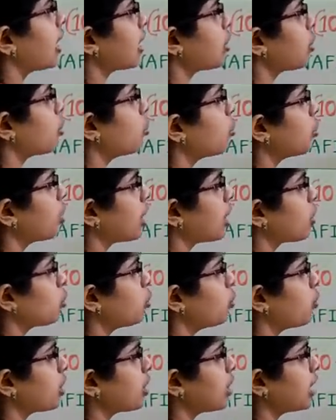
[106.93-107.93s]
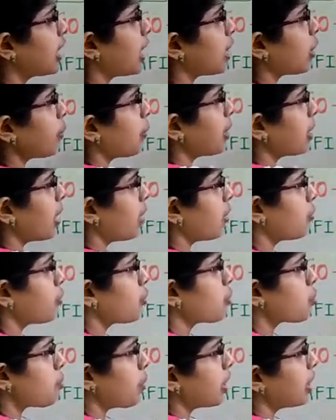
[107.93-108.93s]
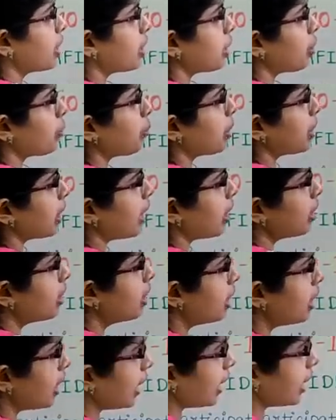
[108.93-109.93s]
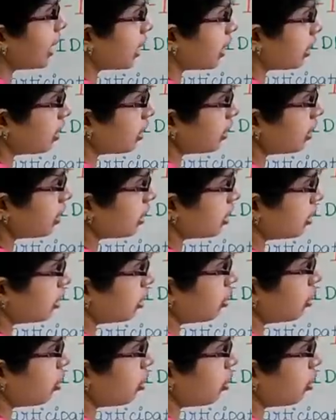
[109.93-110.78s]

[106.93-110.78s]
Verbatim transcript: நடக்குங்கிறதும் வந்து நிறைய பேர் கன்ஃபியூஸ் பண்ணிகிட்டு இருப்பீங்க லைக் uh,